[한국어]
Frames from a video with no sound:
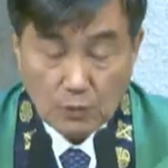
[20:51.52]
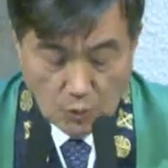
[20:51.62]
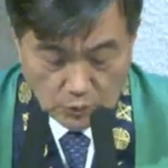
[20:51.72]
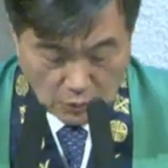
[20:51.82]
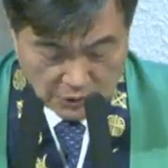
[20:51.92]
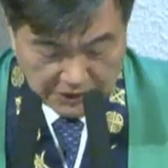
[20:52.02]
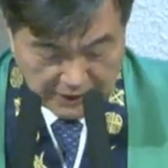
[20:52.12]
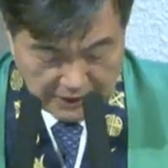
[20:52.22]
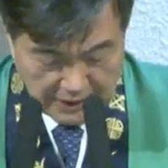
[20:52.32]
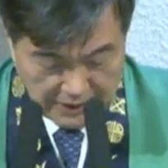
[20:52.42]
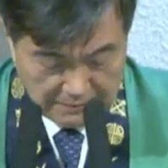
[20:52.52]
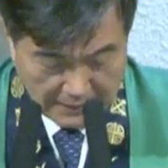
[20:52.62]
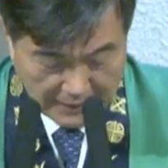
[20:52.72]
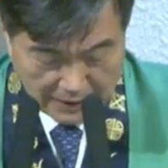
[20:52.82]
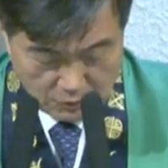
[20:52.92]
공동체를
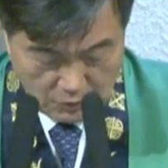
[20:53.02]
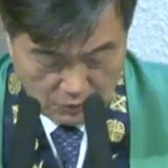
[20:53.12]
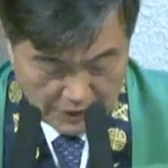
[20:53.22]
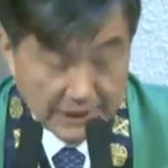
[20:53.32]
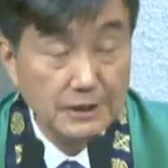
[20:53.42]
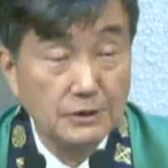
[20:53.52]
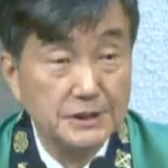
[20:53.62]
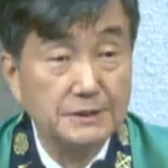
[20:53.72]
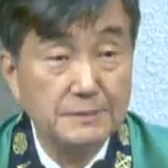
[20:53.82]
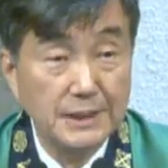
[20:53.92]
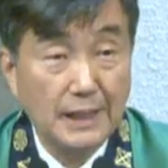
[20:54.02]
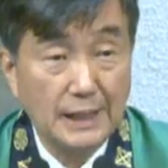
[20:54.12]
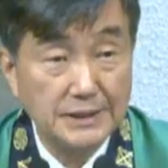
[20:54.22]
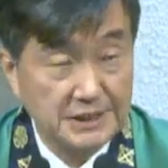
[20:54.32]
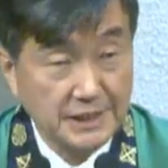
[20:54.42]
말하고 있는 것입니다.
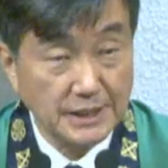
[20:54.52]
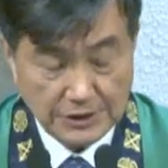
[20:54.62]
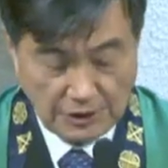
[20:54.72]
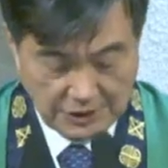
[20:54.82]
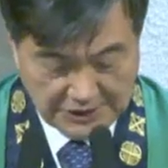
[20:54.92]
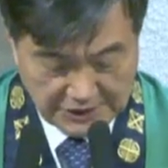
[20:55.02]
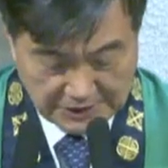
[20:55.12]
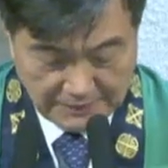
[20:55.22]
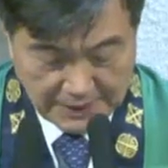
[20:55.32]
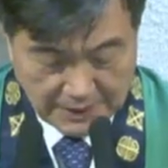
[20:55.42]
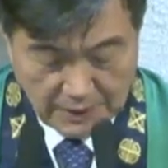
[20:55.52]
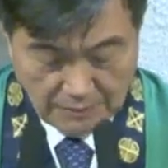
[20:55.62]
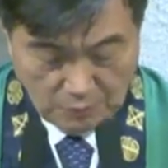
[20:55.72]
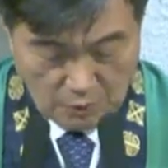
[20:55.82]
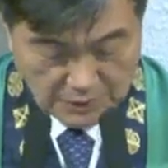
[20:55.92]
지체는 여럿이지만
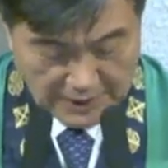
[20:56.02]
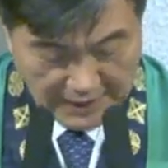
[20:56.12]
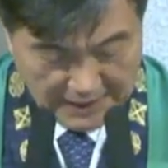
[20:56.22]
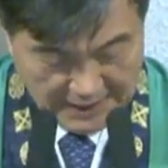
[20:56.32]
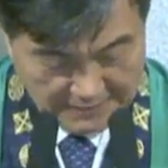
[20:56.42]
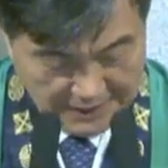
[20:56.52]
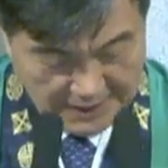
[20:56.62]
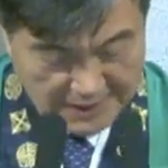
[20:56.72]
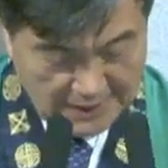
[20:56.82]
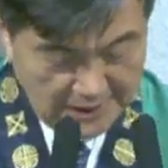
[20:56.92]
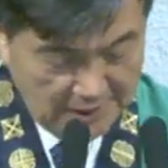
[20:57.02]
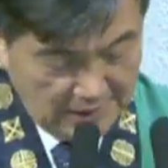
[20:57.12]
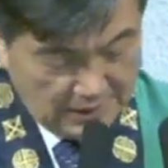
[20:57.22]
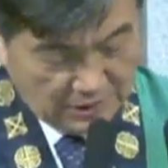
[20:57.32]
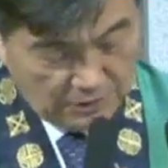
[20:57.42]
몸은 하나입니다.
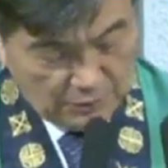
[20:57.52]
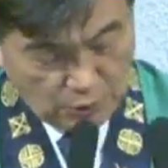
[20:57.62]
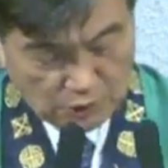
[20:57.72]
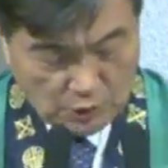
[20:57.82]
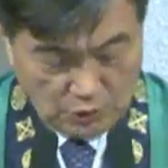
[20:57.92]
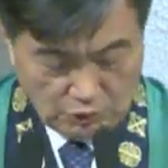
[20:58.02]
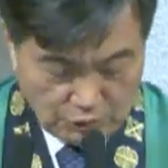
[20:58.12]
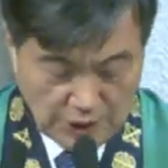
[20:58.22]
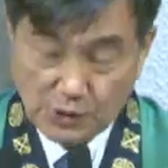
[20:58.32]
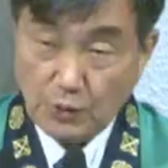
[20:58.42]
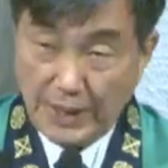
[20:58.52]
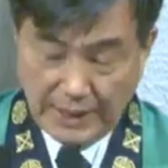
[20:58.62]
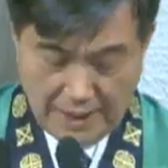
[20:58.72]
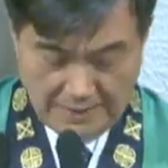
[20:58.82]
그러므로 소, 눈이 손에게